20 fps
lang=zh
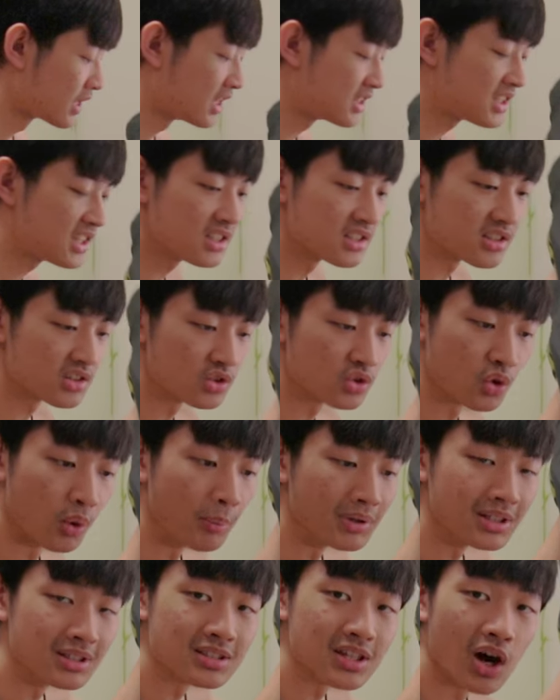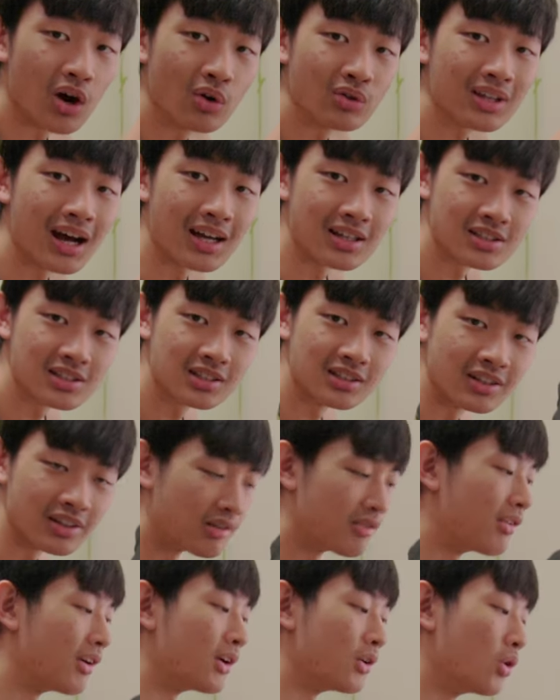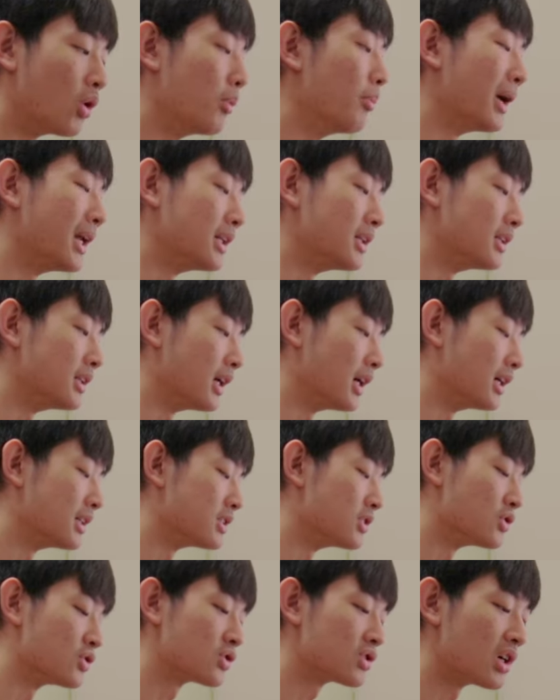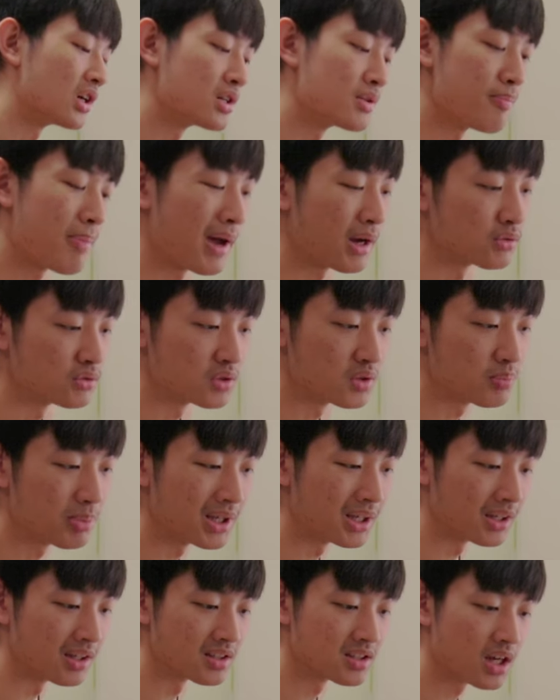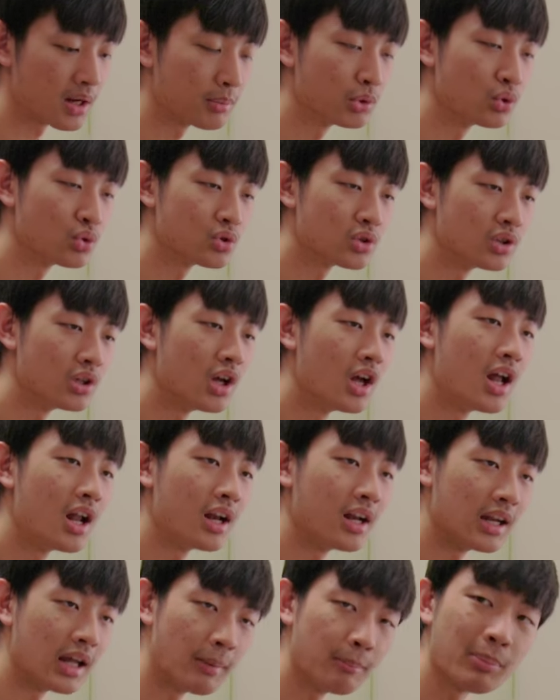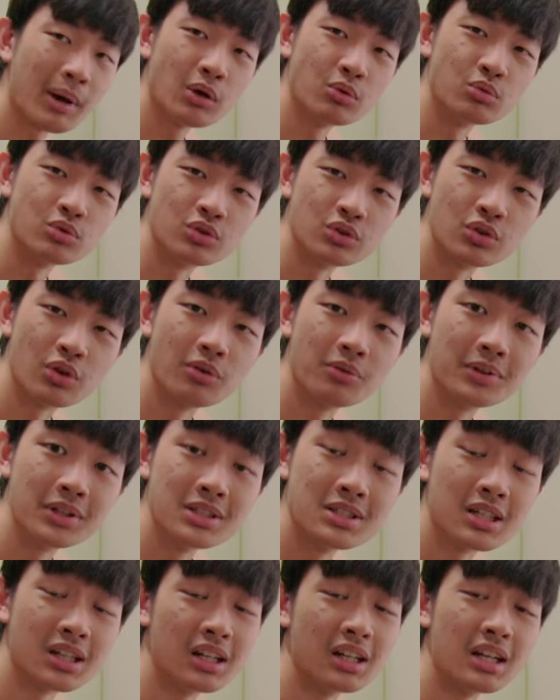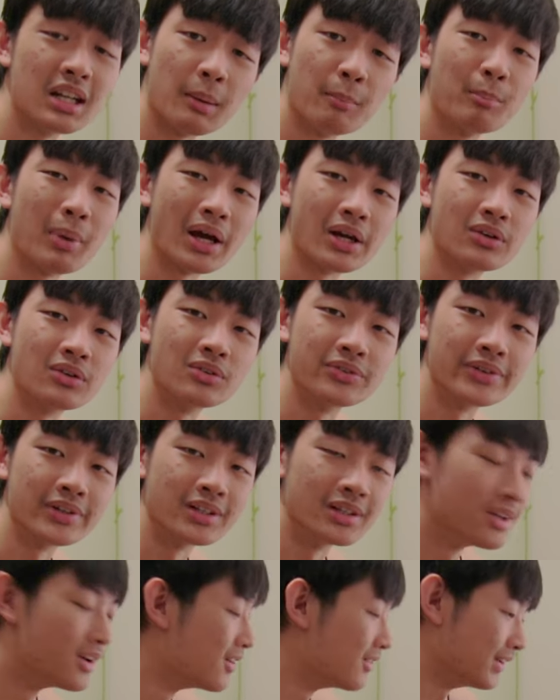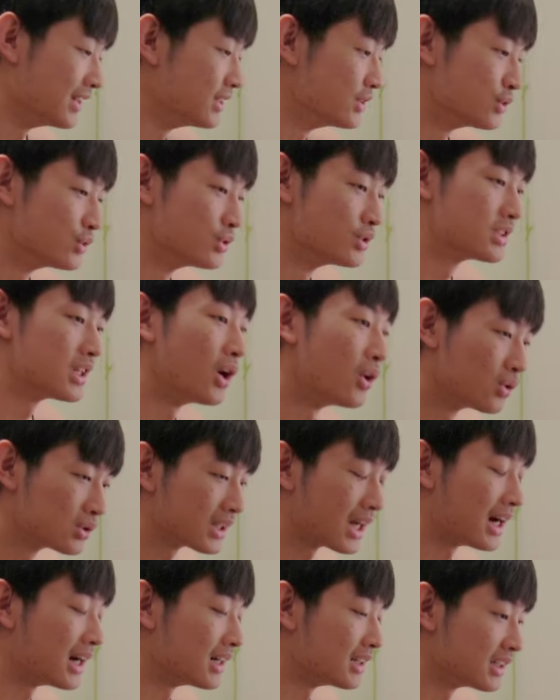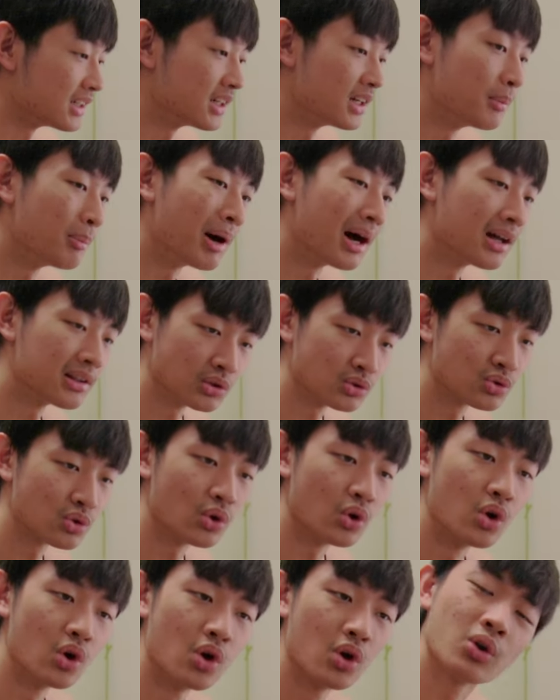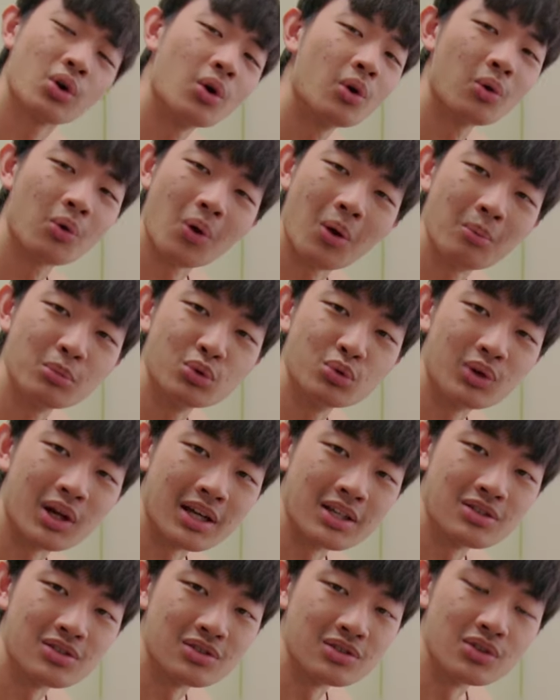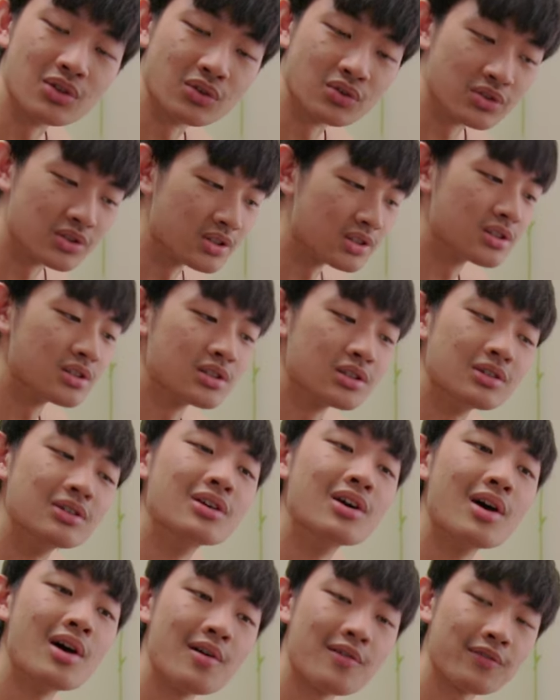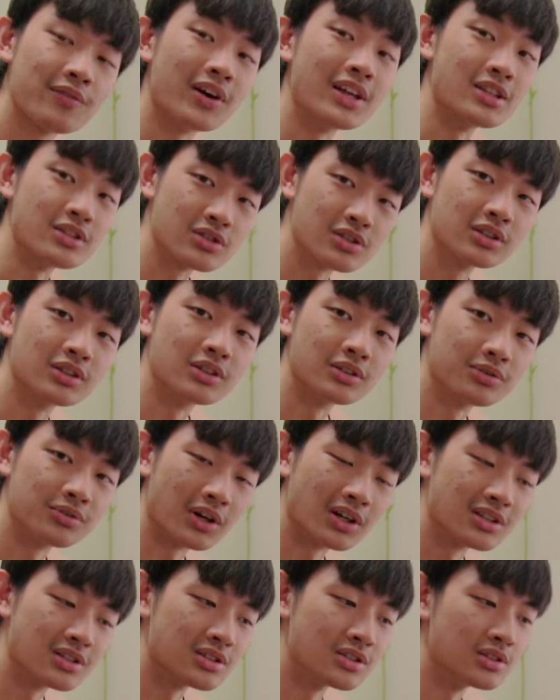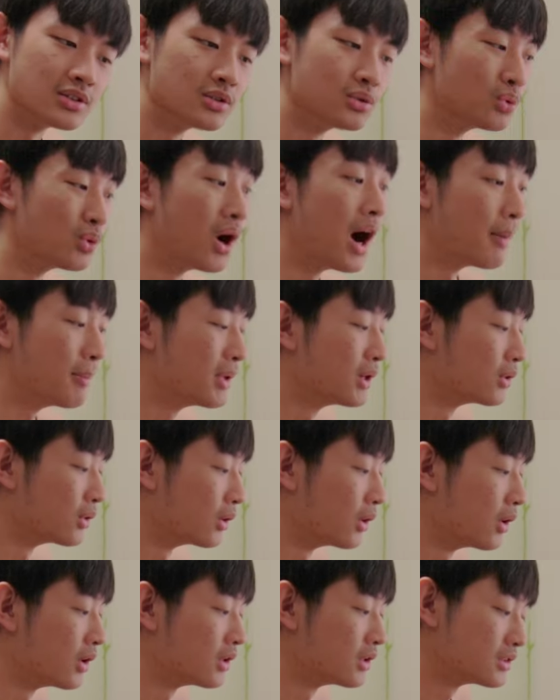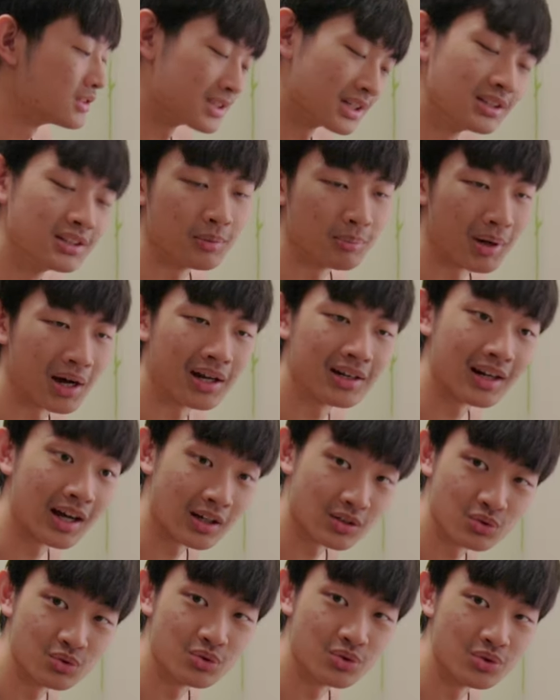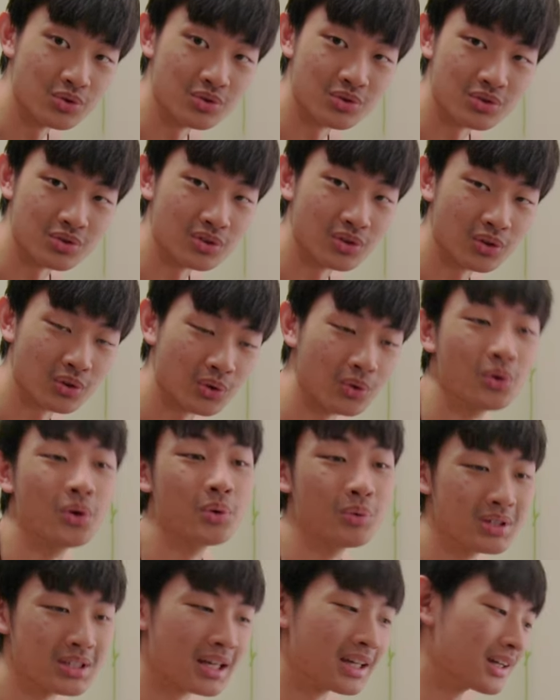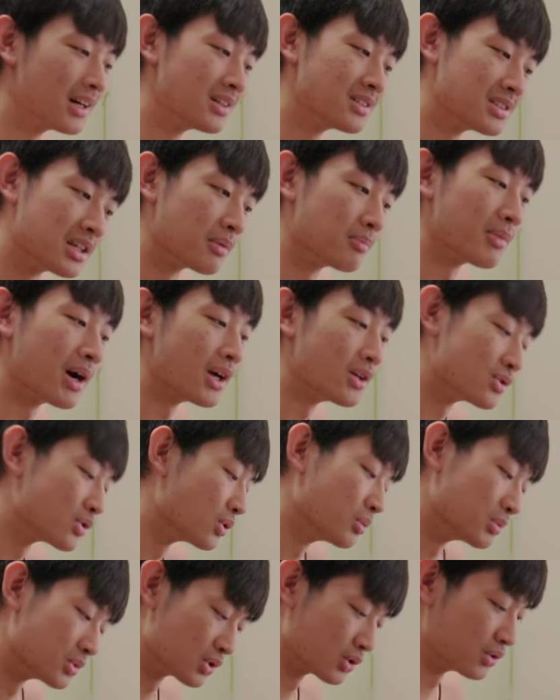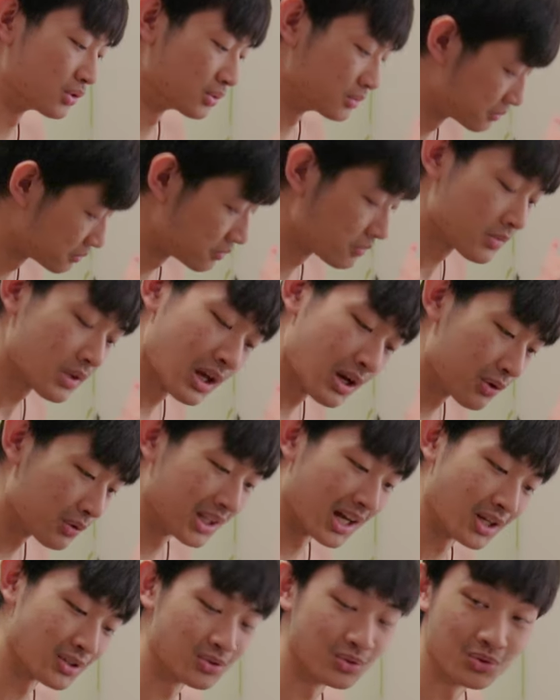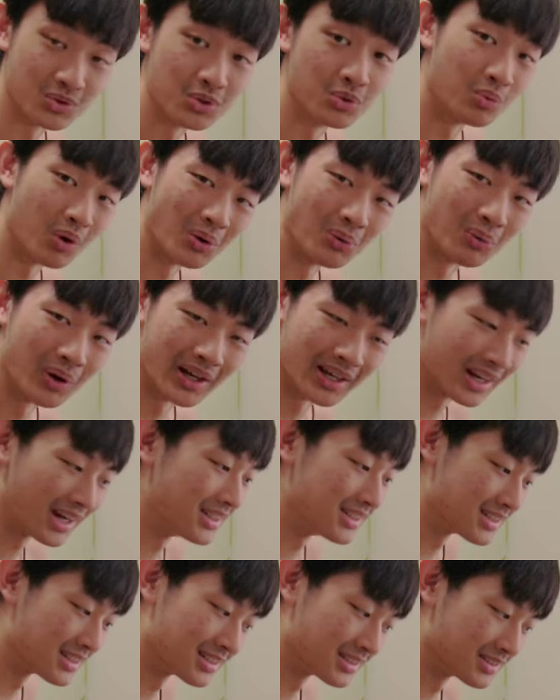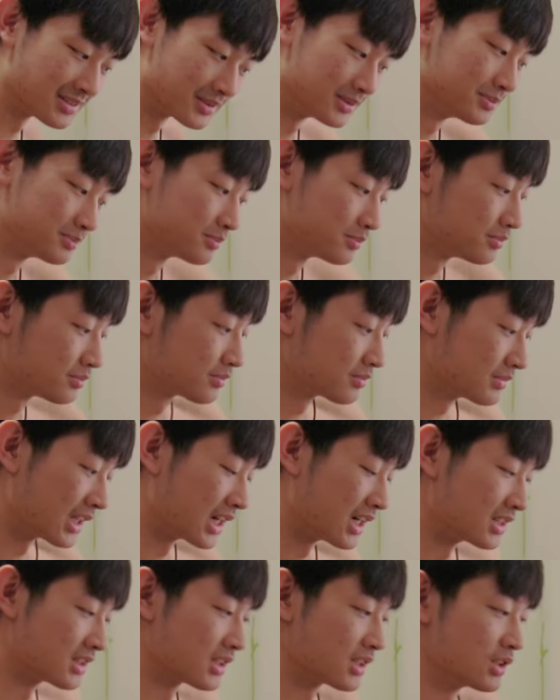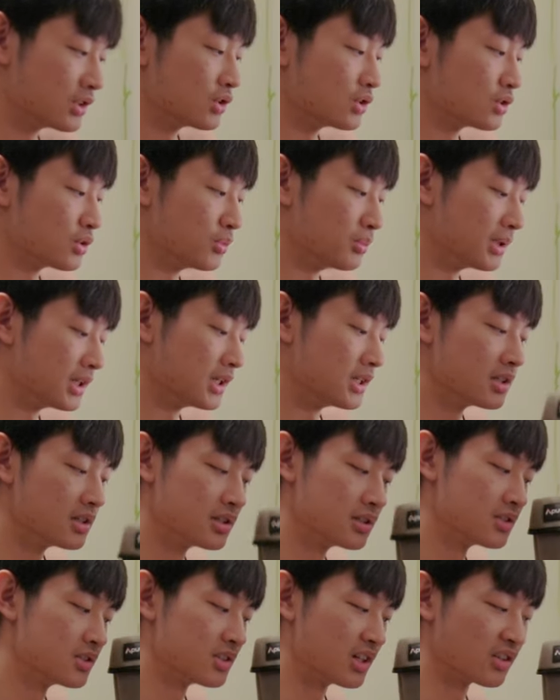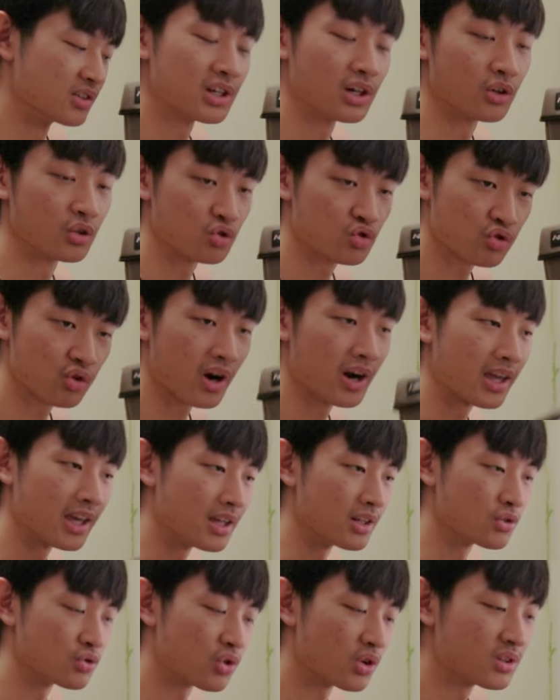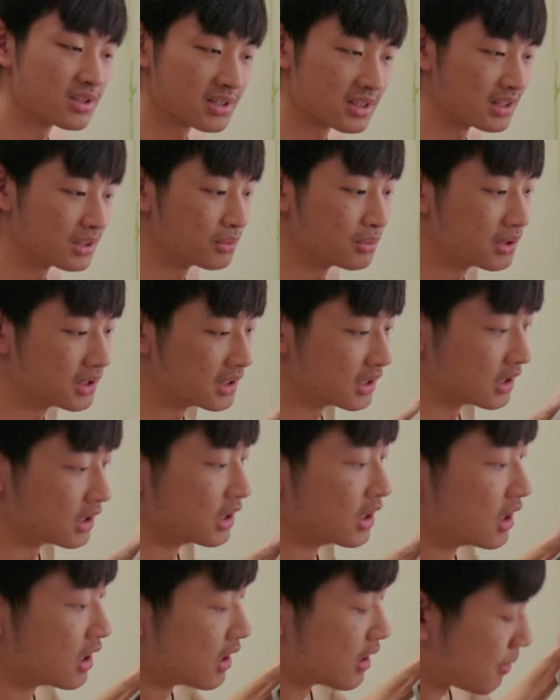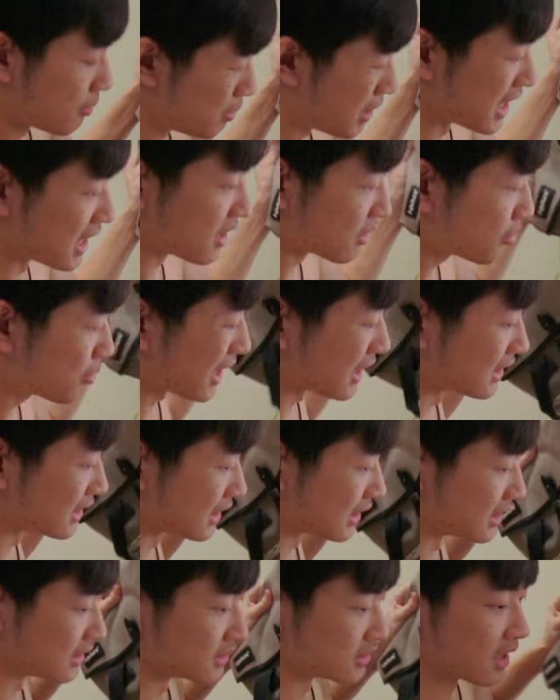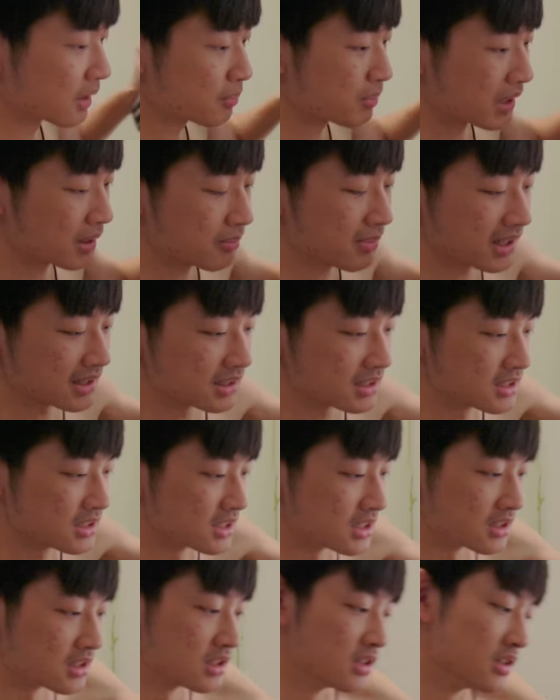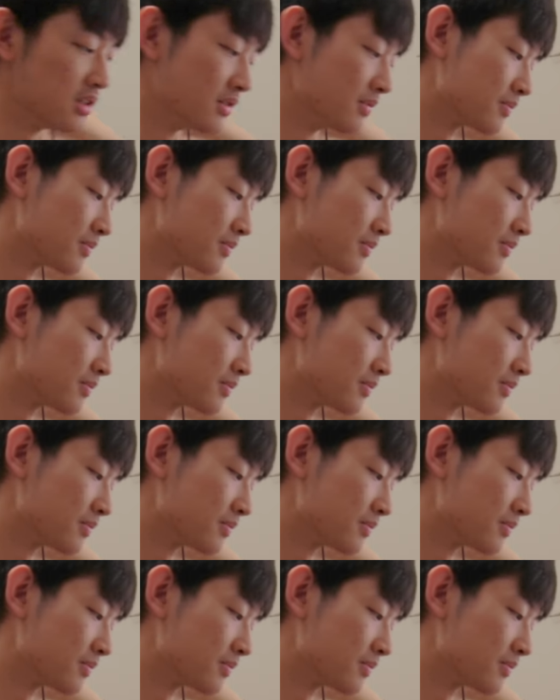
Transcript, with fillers: 那接着，就是我们的超大摄影反光板，它是 s u n o u n c Big，差不多是两百五十公分乘两百公分，反正就是超大，你可以把它当做控光幕来使用，只是是反射的方式。我还没有真的把它拿出去使用过，因为才刚新买，所以我们就拿出去玩玩看这样子。那这个就是我们的小小的 Try A 双色温的平板灯，那平板灯其实